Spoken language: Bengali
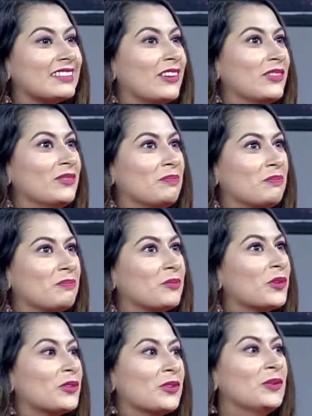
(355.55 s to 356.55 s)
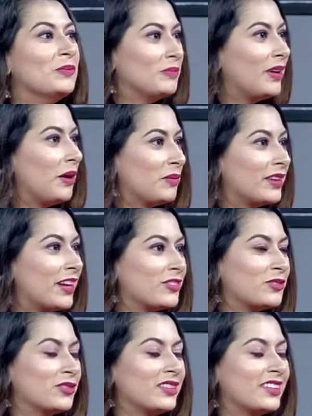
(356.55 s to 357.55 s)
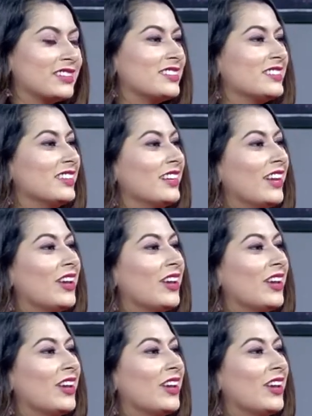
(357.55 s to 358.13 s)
কারণ প্রথম আমি কাজ করতে এসেছি